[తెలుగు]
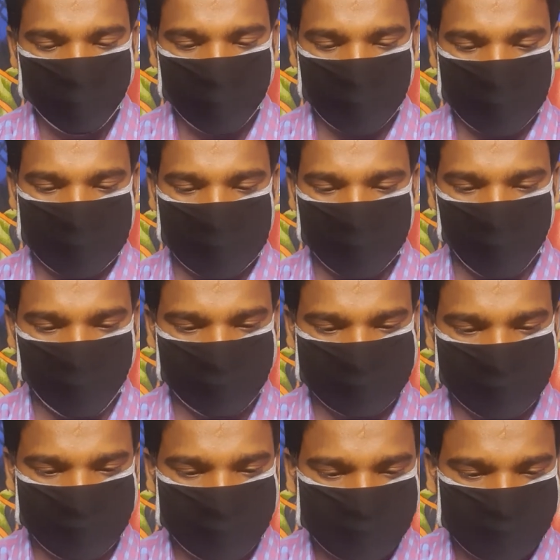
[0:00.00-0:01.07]
మరి
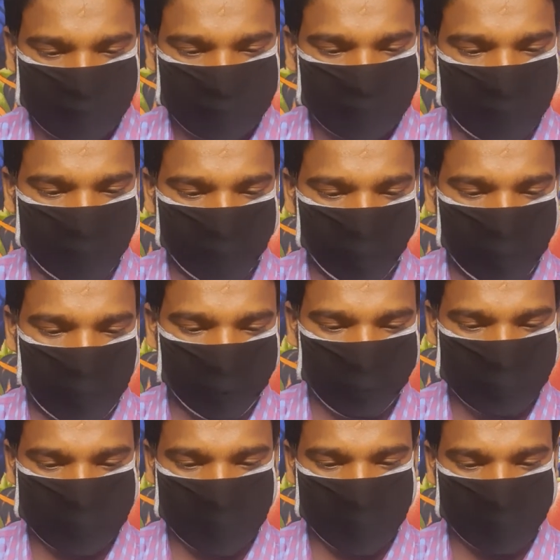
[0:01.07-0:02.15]
రెండవది శిక్షలను
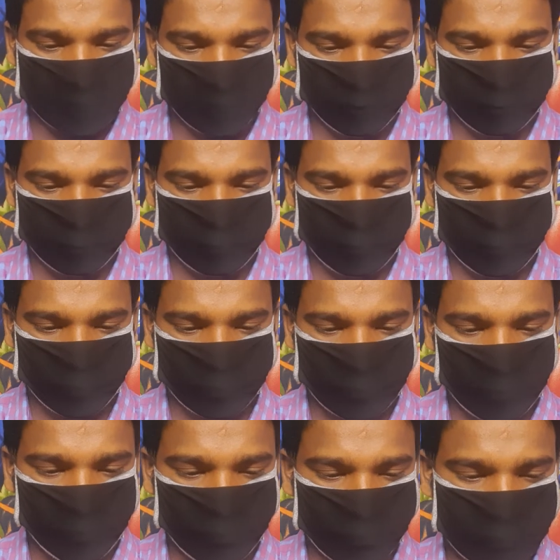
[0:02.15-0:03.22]
మార్పు చేయటం
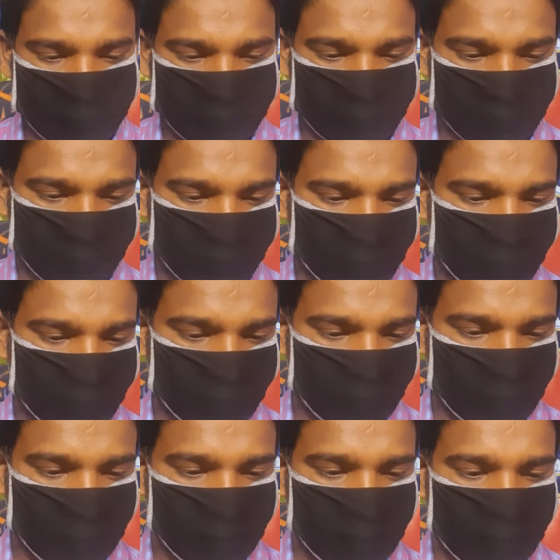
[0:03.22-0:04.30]
కమ్యూటేషన్
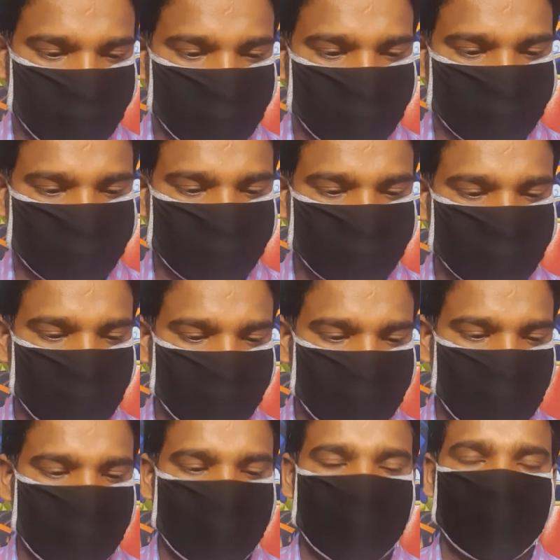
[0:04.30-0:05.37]
శిక్షా
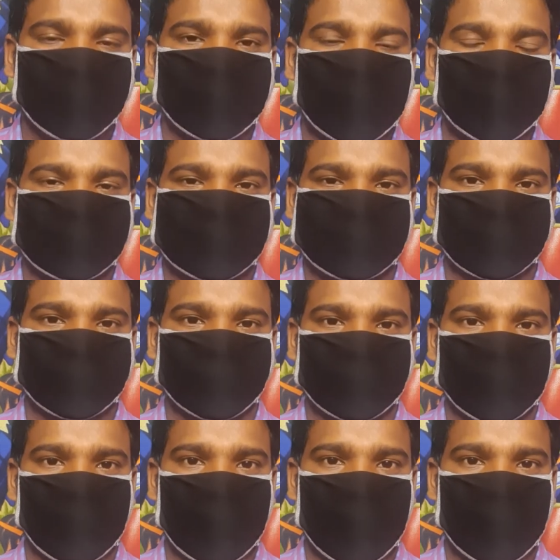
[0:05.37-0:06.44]
కాలాన్ని
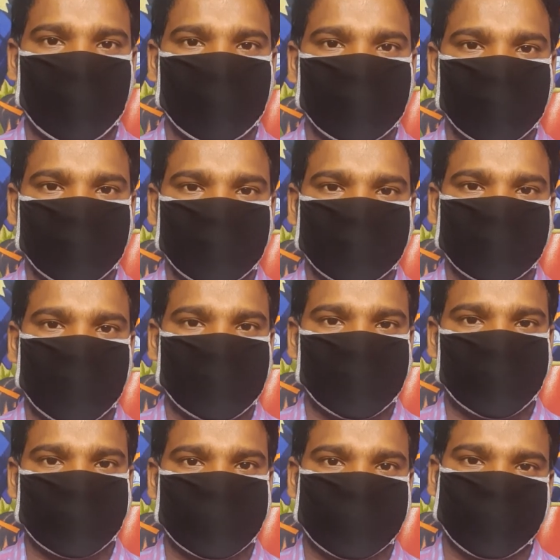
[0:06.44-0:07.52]
మార్చకుండా దాని
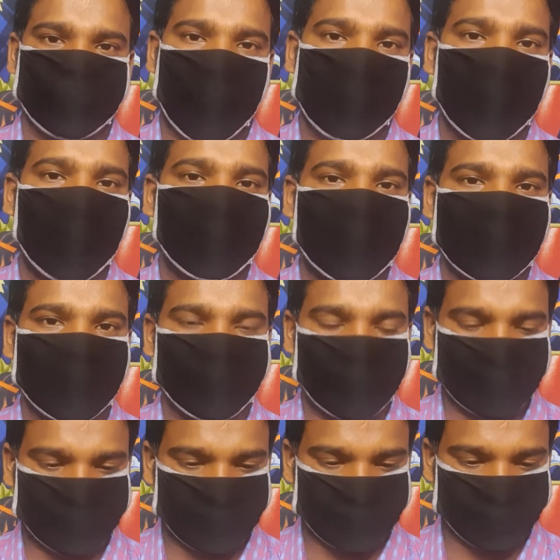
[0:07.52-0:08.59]
యొక్క స్వభావాన్ని
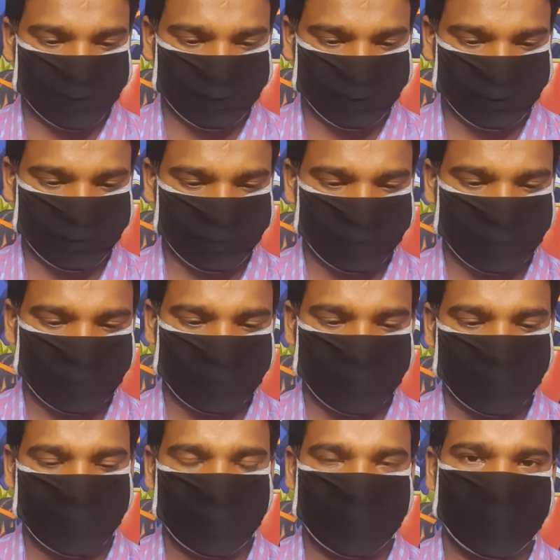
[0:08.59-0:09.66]
మార్చటం
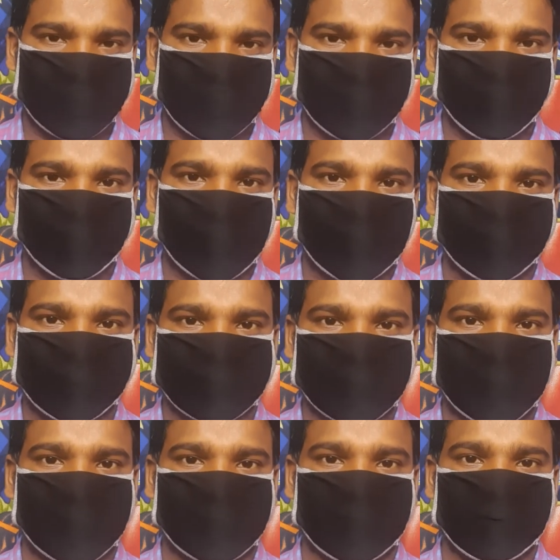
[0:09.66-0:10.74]
శిక్షలను మార్పు
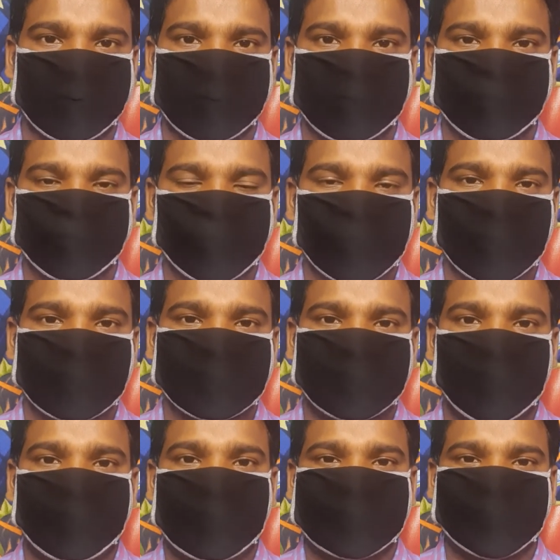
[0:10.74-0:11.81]
చేయటం
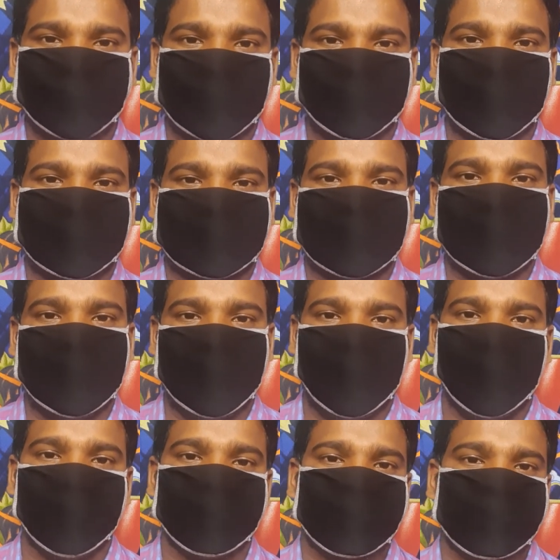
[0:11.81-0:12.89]
సపోజ్ ఒక వ్యక్తి
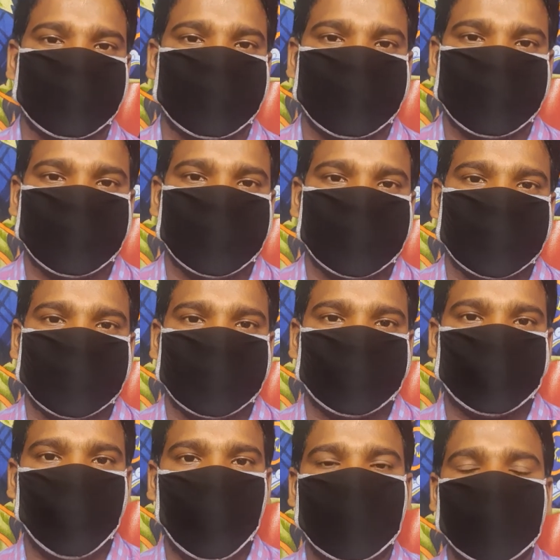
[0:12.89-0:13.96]

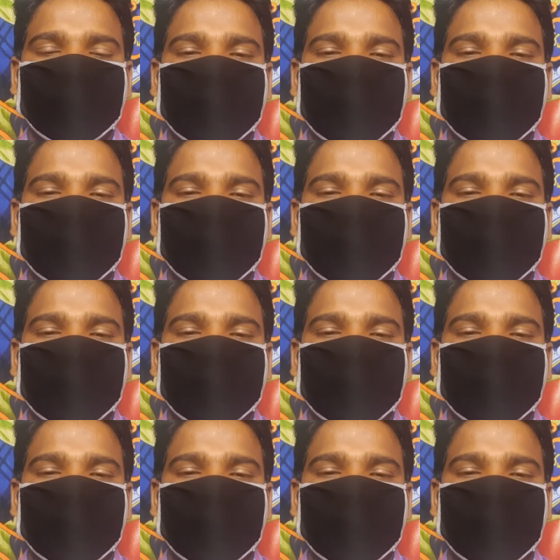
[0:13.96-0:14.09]
కోల్డ్